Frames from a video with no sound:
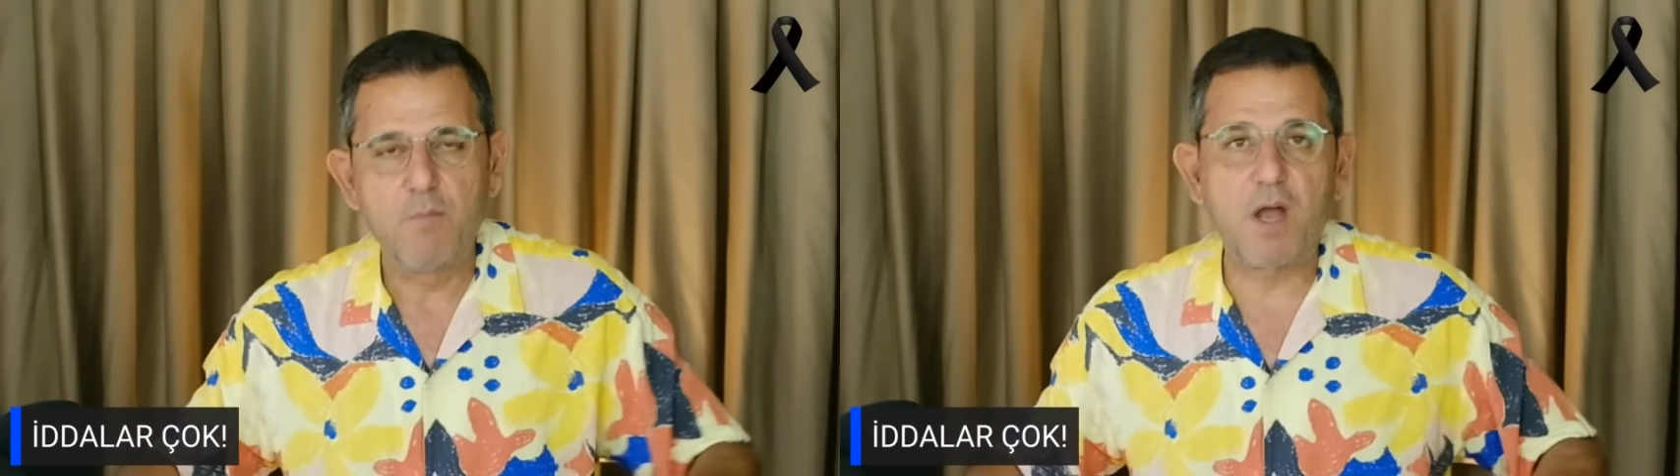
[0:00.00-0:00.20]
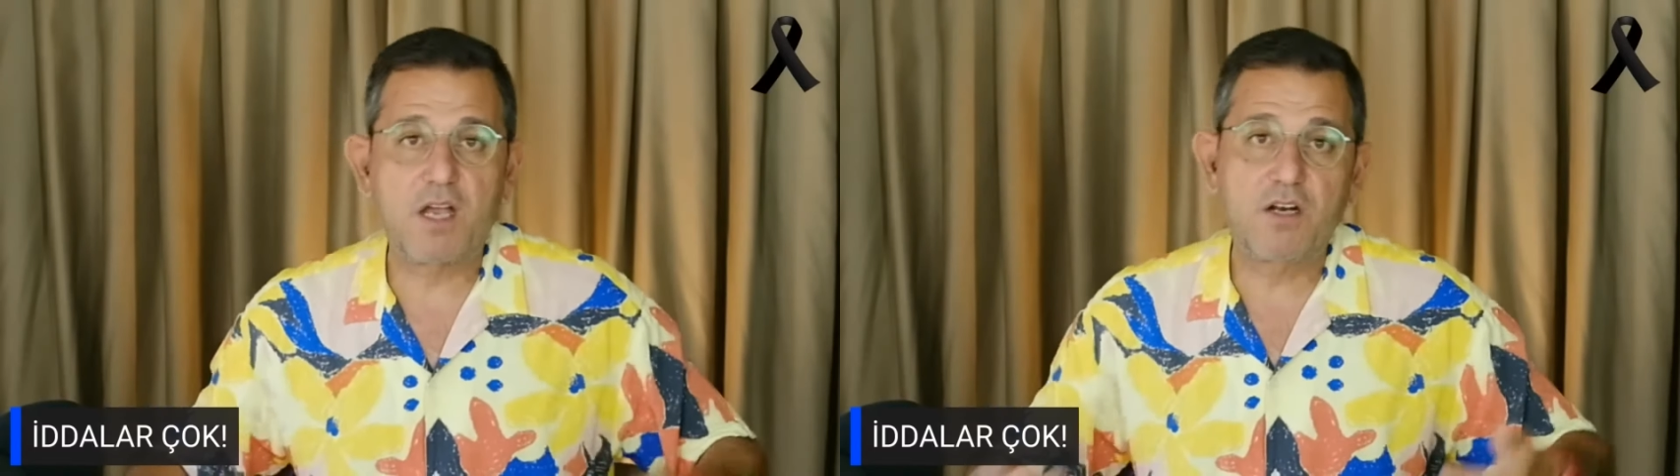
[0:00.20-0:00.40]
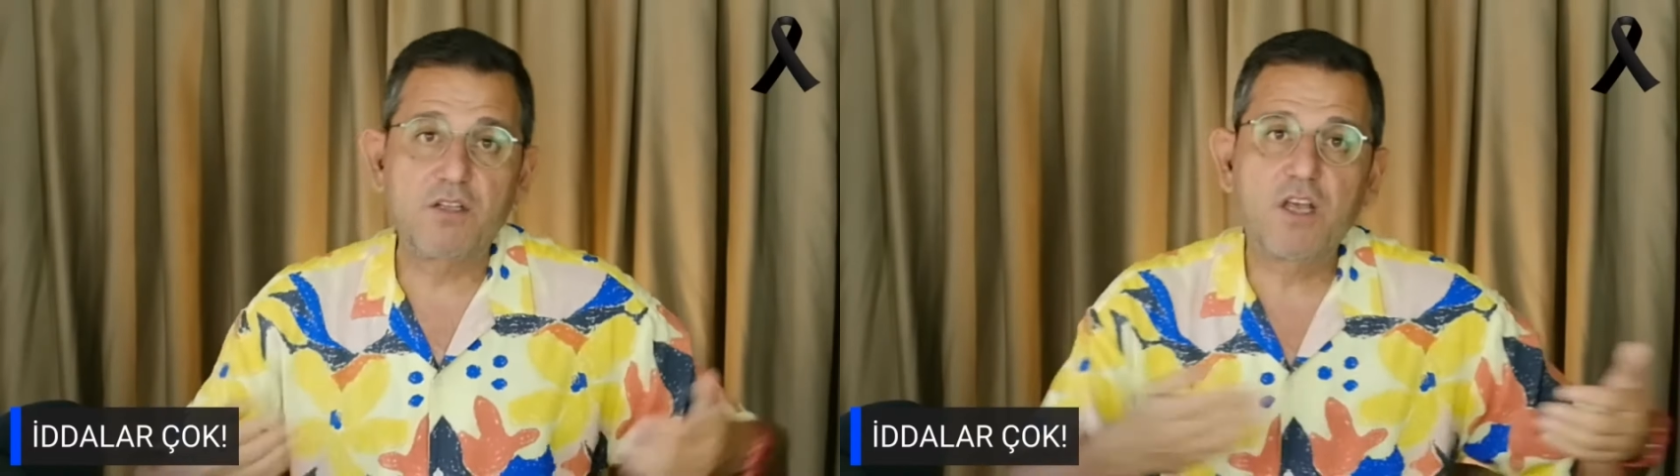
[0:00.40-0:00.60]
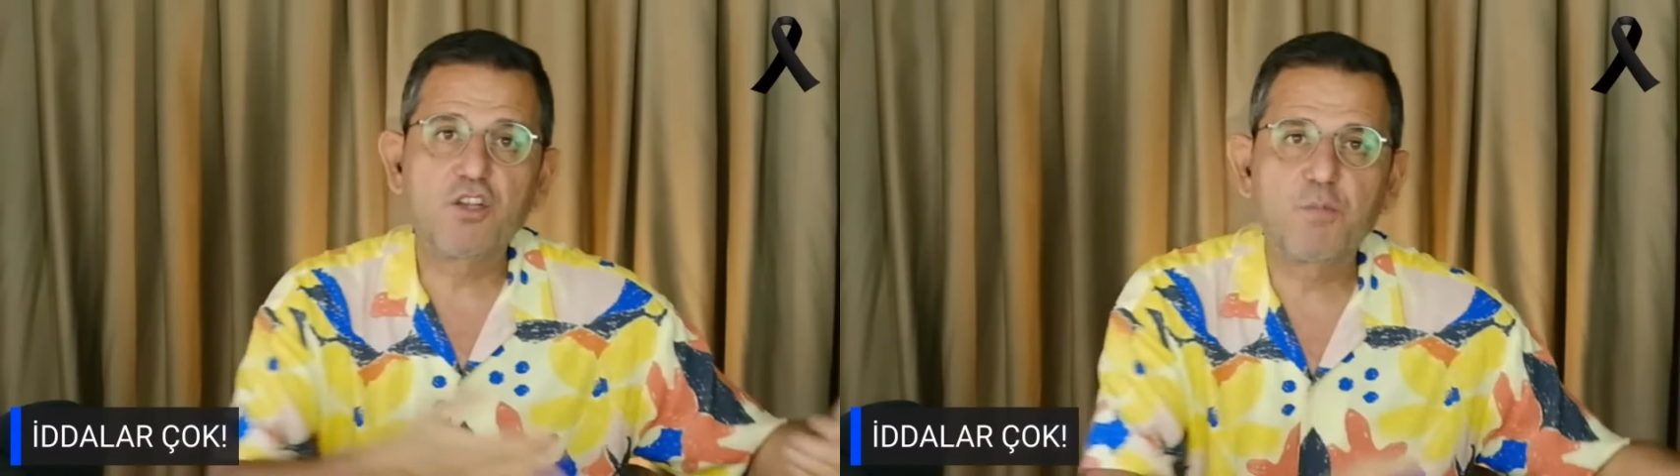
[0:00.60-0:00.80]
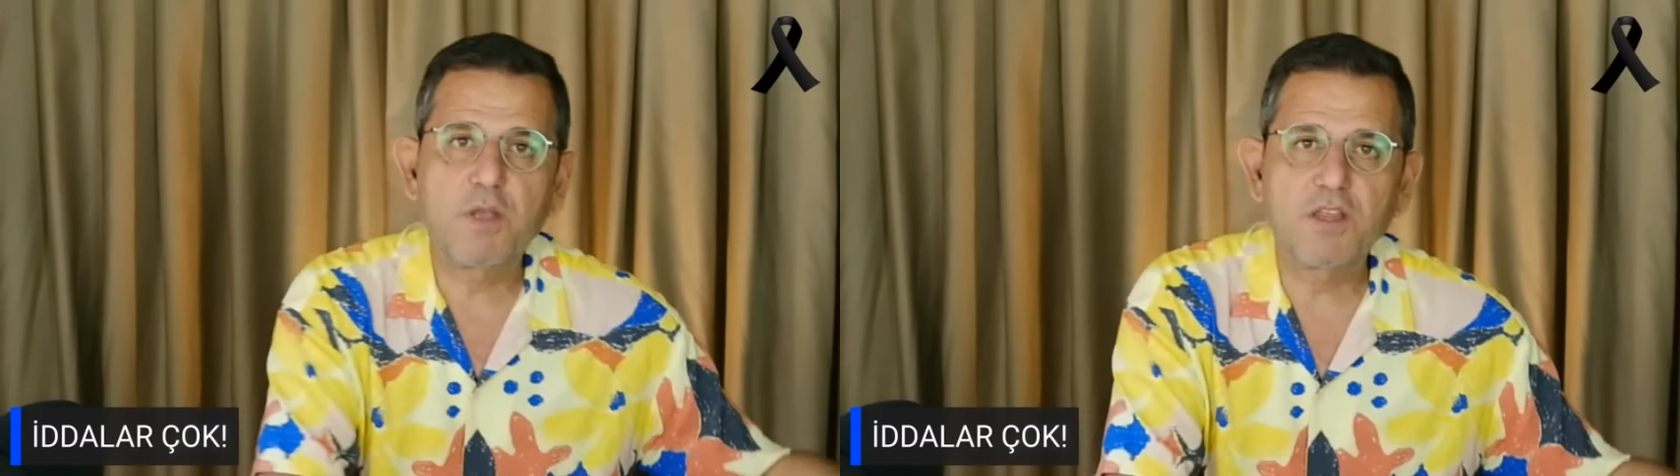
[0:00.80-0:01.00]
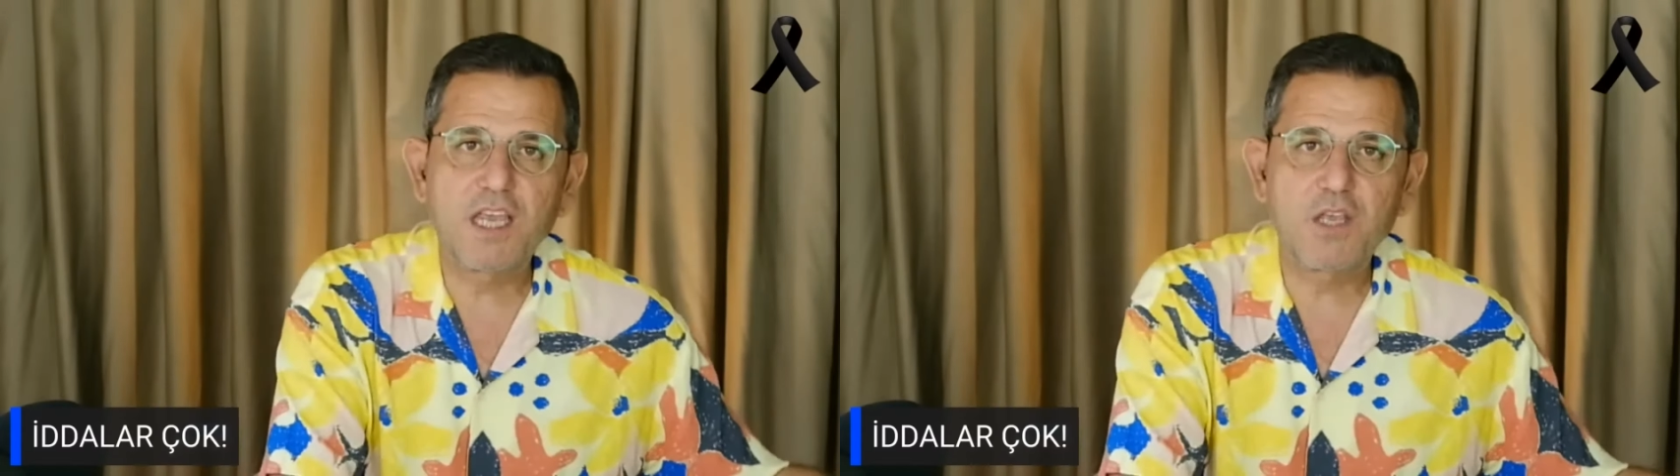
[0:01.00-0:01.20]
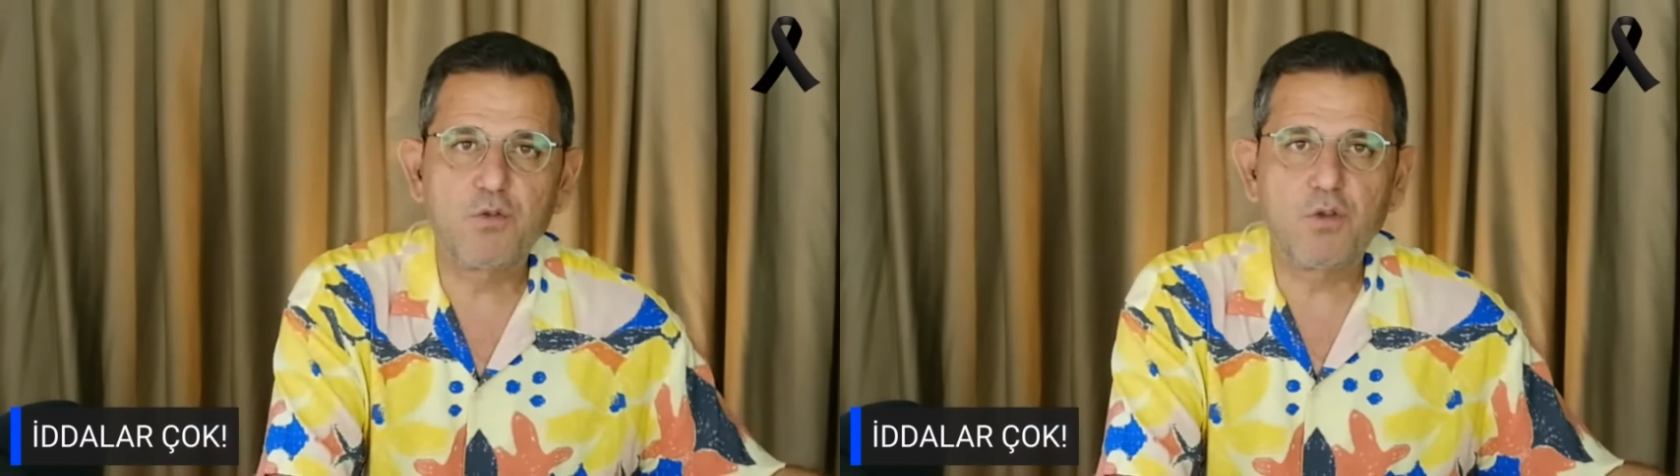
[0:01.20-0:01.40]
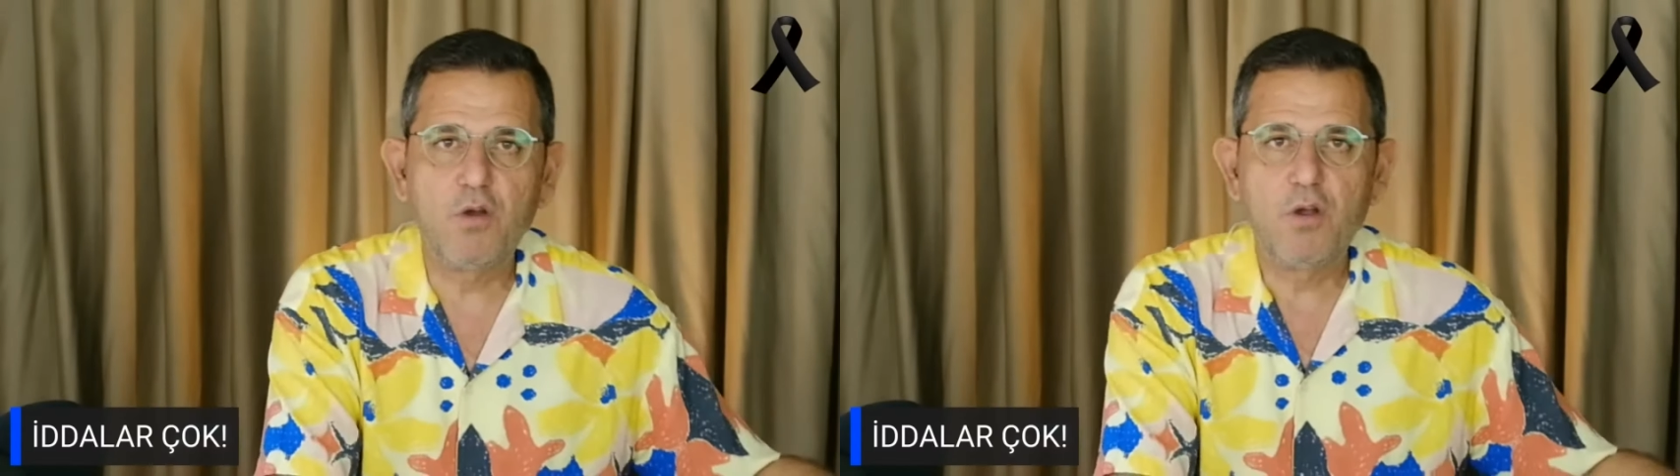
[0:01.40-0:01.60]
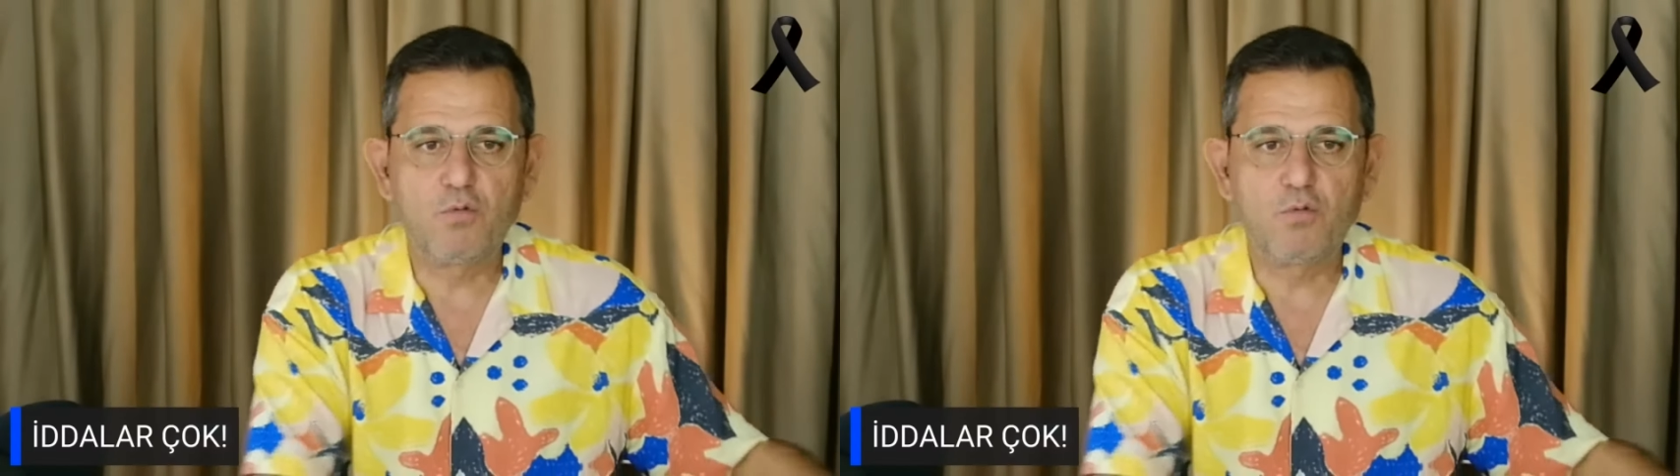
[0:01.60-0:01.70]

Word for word: Bakanın danışmanına gidiyor.